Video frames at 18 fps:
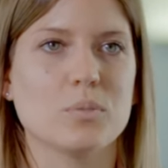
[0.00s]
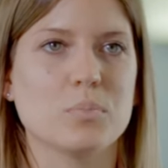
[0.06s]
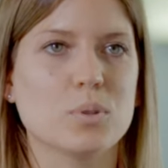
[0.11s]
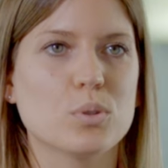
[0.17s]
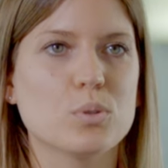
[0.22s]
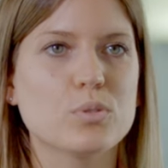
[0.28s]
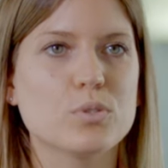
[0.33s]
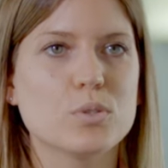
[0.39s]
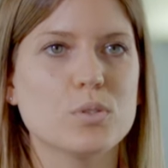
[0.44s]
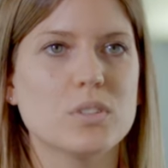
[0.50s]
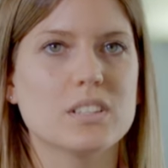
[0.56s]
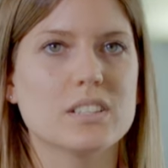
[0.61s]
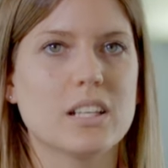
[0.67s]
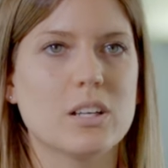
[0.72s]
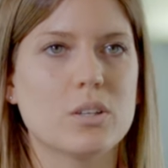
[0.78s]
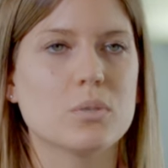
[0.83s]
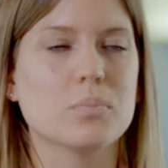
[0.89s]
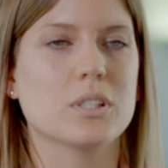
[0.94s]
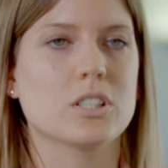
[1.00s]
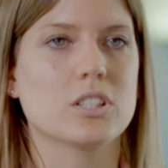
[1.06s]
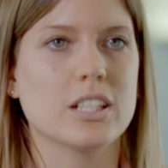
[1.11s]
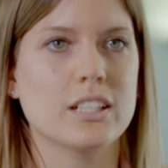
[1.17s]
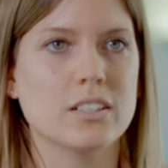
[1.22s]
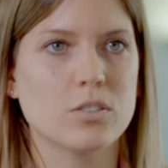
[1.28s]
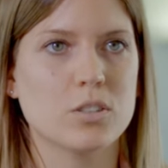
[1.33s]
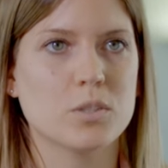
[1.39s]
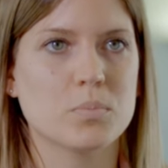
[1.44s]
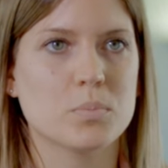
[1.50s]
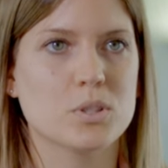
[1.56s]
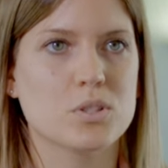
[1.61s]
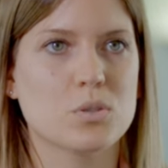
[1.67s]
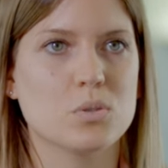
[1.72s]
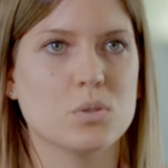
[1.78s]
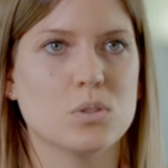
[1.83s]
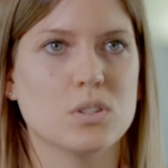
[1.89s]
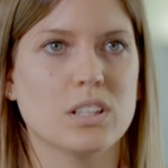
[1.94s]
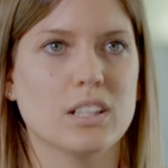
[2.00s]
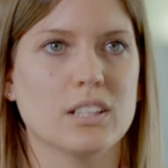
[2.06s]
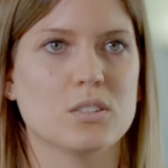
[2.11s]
Berufsschule ist auch immer standortbezogen.